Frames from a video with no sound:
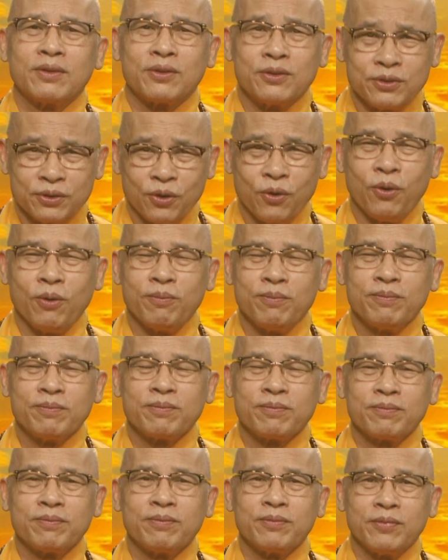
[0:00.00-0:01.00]
trường hộp
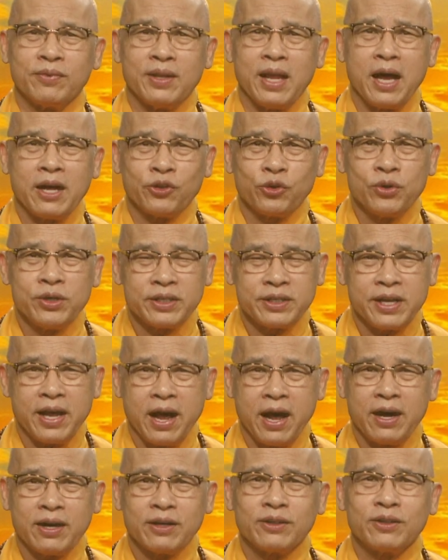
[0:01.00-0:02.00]
đang thuyết
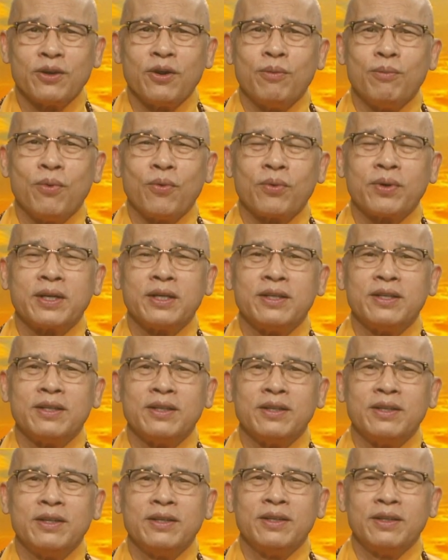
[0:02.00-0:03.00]
giảng cho một cái
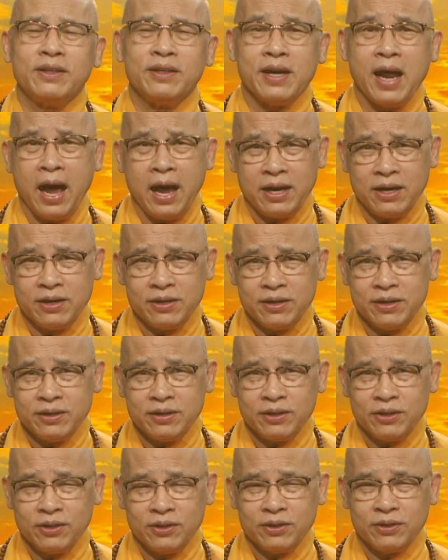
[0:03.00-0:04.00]
đại lễ
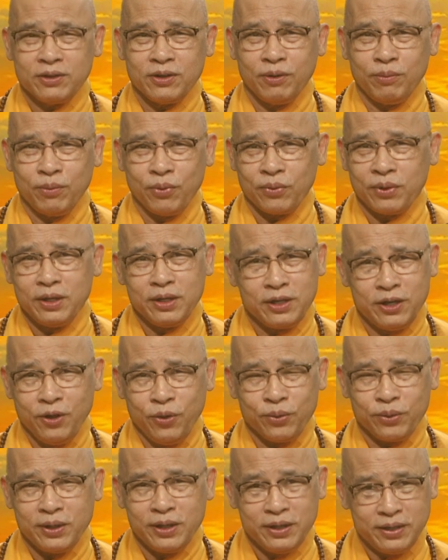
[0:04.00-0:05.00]
cho một cái lễ
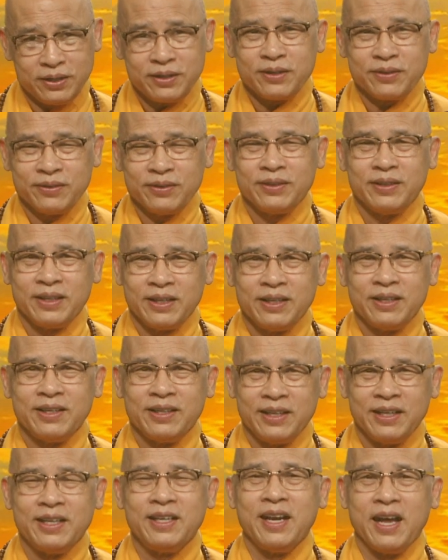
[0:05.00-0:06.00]
hội lớn
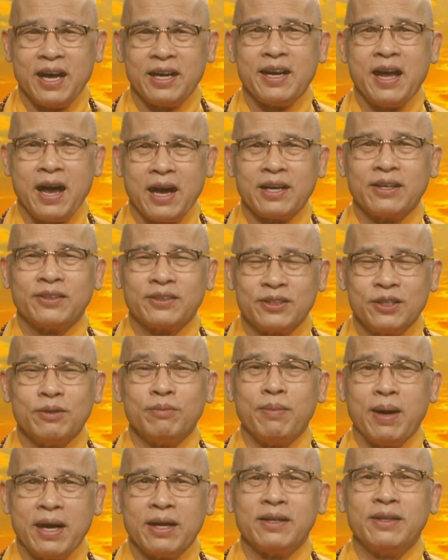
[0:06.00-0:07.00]
hay là đang
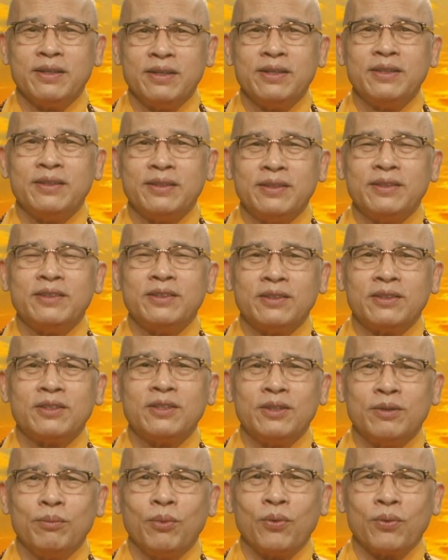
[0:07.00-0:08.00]
trình bày
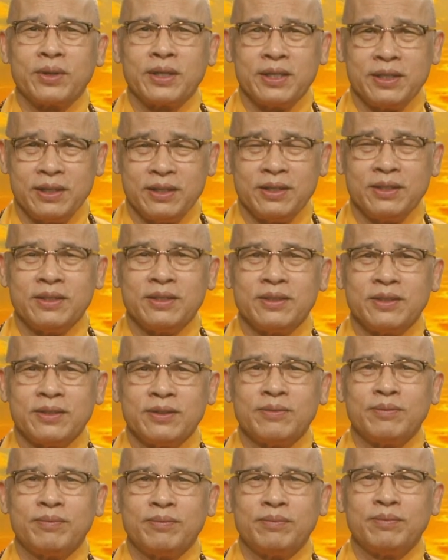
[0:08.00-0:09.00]
trên một cái
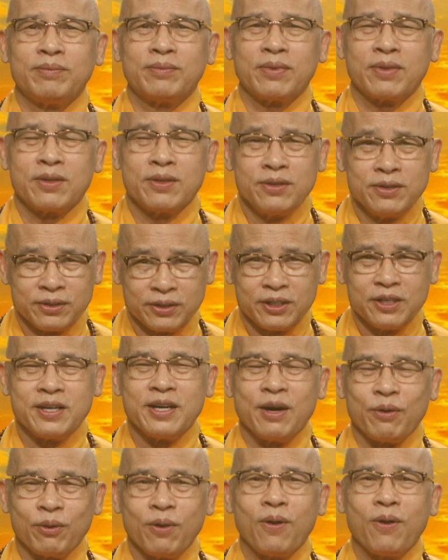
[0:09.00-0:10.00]
chương trình
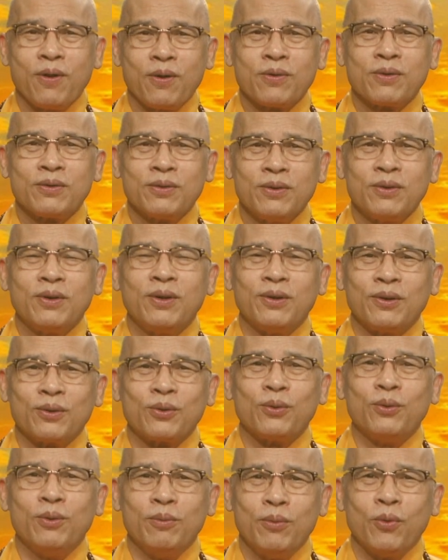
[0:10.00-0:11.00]
nào đó ờ,
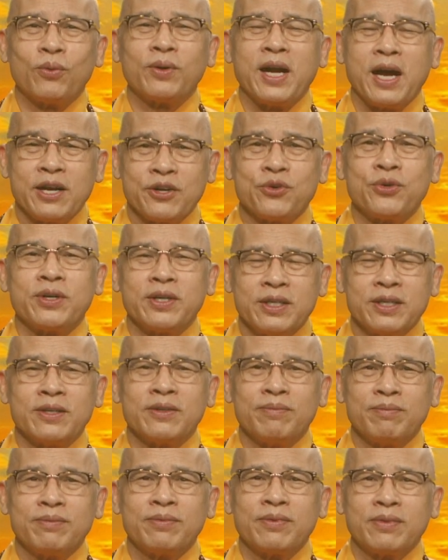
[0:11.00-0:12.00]
của một đài truyền hình
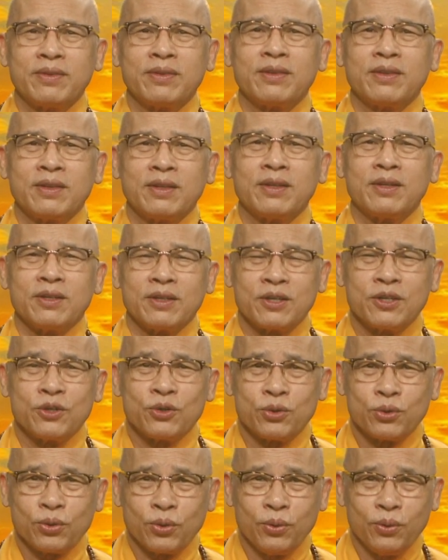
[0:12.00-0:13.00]
thì cái
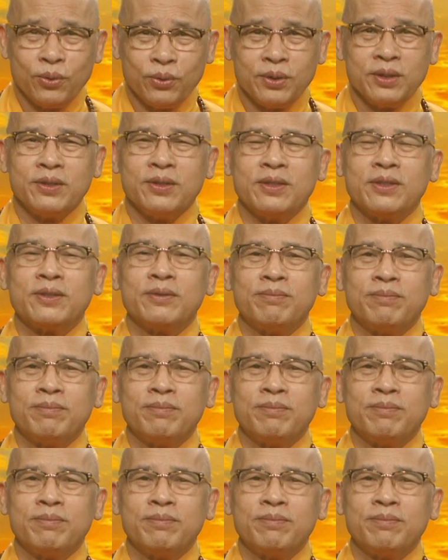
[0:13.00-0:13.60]
số lượng